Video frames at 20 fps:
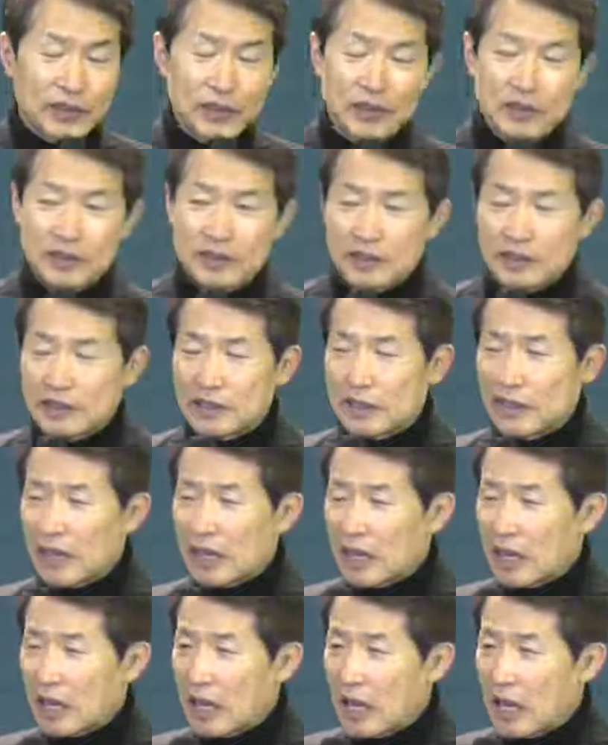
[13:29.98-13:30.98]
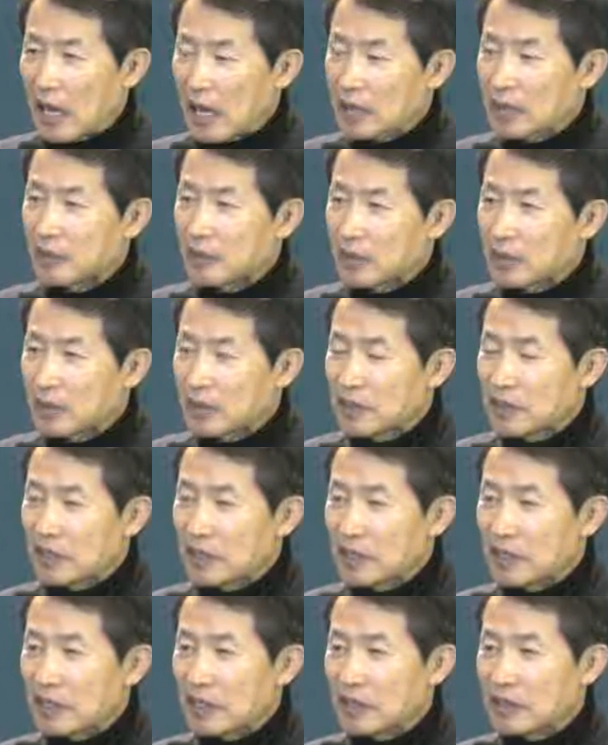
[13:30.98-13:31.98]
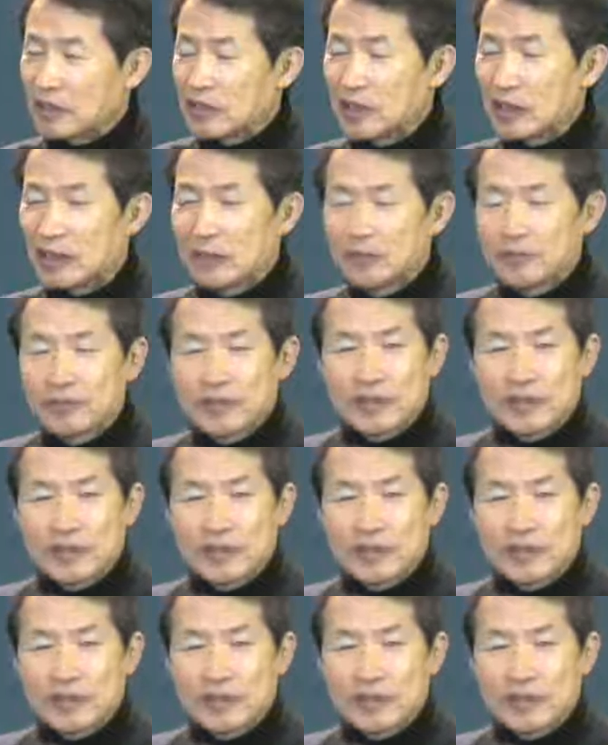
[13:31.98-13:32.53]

그래서 제가 가끔 그런 얘기를 하지요.